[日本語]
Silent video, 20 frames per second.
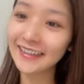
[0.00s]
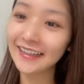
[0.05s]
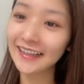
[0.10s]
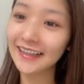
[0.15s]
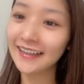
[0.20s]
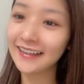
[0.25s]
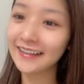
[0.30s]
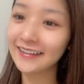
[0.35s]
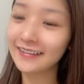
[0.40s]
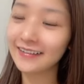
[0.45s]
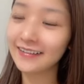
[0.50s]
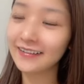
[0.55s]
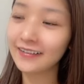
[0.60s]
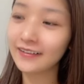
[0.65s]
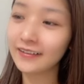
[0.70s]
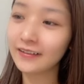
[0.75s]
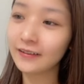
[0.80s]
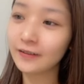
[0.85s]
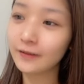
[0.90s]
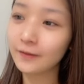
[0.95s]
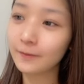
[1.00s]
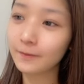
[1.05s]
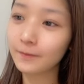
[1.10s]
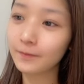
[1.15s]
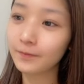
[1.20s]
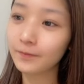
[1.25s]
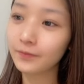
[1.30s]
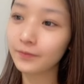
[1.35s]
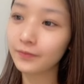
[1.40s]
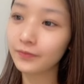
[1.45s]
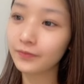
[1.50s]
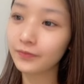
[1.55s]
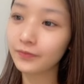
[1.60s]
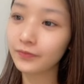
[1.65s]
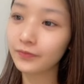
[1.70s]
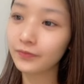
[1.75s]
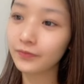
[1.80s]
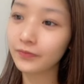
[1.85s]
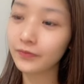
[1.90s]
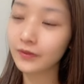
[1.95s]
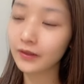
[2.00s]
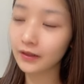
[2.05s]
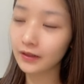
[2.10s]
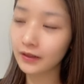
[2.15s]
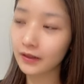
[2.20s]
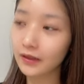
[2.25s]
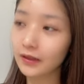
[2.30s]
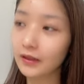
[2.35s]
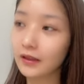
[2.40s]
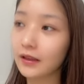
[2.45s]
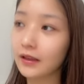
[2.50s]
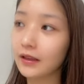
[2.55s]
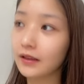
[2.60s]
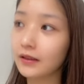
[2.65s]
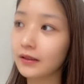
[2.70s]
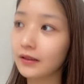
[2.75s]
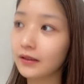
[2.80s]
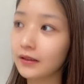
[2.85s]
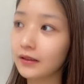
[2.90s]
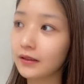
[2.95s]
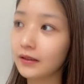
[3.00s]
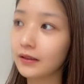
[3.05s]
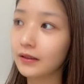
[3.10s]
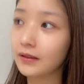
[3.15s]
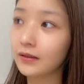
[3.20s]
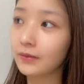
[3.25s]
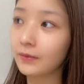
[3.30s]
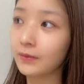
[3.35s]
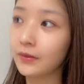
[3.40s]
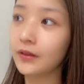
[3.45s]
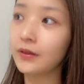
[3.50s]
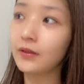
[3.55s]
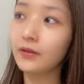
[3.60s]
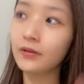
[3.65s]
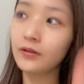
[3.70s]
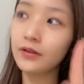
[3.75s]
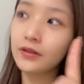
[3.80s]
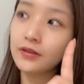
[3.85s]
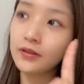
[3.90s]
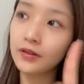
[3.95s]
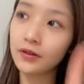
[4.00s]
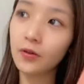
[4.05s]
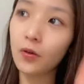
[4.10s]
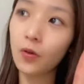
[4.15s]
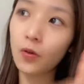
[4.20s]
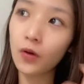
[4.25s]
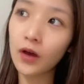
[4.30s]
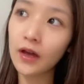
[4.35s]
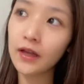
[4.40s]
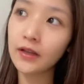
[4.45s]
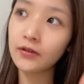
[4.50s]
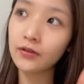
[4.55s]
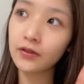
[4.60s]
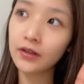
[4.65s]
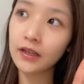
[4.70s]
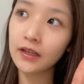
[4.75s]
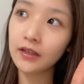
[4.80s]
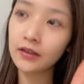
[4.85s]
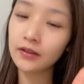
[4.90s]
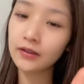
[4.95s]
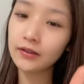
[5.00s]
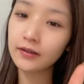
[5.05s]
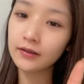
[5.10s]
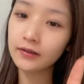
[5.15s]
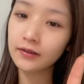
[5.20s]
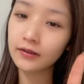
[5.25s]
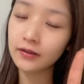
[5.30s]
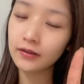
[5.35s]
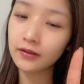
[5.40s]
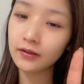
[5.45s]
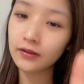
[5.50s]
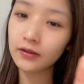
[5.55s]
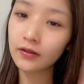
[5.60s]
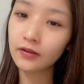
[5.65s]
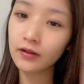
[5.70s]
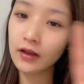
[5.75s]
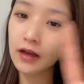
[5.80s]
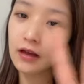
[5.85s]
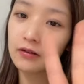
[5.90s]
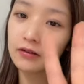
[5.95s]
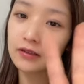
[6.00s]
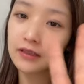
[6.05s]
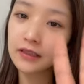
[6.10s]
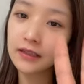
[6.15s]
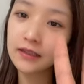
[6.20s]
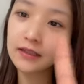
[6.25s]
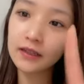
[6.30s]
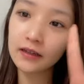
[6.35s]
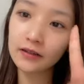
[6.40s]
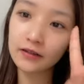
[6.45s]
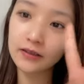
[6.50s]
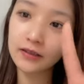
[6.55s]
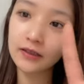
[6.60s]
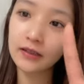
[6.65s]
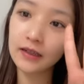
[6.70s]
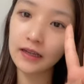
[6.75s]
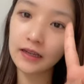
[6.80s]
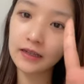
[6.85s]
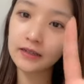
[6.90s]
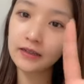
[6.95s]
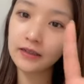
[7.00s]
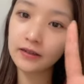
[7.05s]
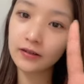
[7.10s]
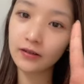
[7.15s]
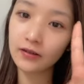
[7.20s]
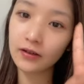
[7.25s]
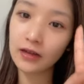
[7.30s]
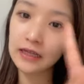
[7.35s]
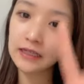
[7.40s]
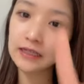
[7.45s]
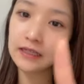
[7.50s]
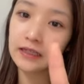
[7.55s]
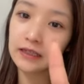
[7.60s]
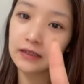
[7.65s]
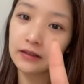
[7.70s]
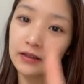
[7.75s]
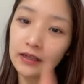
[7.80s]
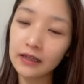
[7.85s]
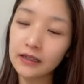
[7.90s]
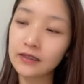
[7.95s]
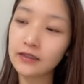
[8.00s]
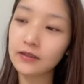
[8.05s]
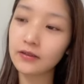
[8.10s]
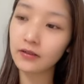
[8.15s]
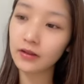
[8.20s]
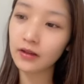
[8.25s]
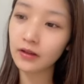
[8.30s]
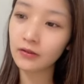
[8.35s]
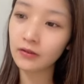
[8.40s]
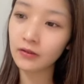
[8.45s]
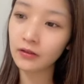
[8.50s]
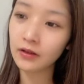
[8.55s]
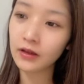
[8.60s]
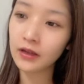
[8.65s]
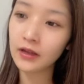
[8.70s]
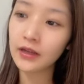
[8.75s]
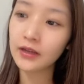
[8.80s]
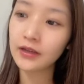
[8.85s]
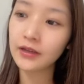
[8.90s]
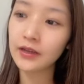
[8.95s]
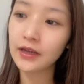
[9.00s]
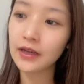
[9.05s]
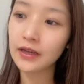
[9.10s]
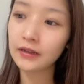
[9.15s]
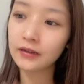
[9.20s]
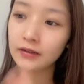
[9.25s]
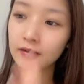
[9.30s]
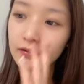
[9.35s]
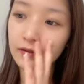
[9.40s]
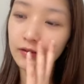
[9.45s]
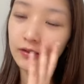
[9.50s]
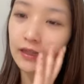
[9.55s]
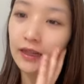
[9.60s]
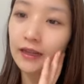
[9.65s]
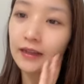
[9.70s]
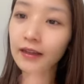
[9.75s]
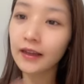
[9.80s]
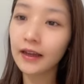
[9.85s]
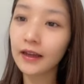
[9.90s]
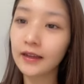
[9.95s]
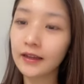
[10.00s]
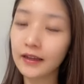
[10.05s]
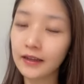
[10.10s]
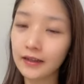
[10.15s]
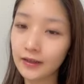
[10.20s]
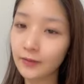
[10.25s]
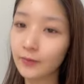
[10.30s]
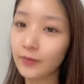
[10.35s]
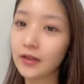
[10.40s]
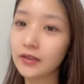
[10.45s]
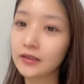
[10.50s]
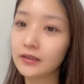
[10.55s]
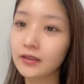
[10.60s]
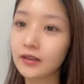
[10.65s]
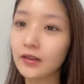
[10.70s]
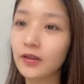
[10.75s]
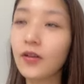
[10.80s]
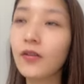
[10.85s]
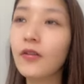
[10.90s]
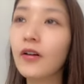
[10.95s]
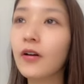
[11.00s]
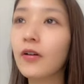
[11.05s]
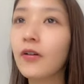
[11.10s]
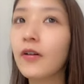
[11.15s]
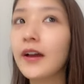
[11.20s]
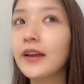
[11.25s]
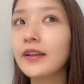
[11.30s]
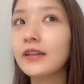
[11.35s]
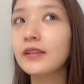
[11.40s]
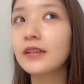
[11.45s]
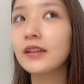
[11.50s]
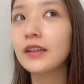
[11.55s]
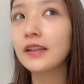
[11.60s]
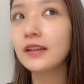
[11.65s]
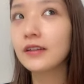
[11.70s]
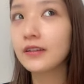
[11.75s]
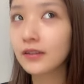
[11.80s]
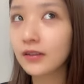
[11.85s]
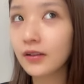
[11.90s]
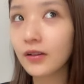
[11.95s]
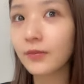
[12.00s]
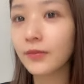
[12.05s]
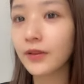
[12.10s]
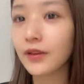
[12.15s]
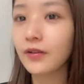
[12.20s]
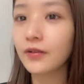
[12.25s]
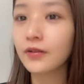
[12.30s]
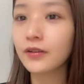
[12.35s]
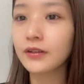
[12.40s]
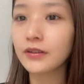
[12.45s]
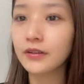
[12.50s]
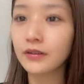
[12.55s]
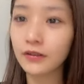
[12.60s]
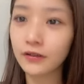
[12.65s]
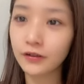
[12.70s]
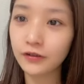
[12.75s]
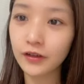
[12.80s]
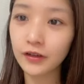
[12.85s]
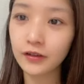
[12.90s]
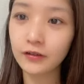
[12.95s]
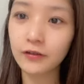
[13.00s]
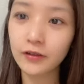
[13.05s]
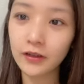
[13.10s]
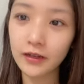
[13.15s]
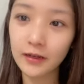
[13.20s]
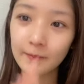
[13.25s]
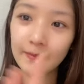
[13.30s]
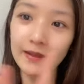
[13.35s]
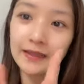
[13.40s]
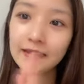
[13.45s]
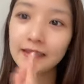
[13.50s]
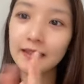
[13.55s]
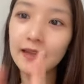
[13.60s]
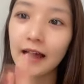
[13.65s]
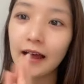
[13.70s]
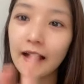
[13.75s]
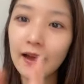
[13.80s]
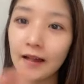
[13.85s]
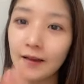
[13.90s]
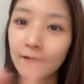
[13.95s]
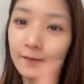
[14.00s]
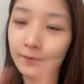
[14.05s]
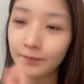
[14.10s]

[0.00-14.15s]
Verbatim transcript: あのなんだっけ美容室とホワイトニングと顔小さくするやつと足のやつとかを予約をだんだん入れてます今日はホワイトニングと美容室の予約を入れました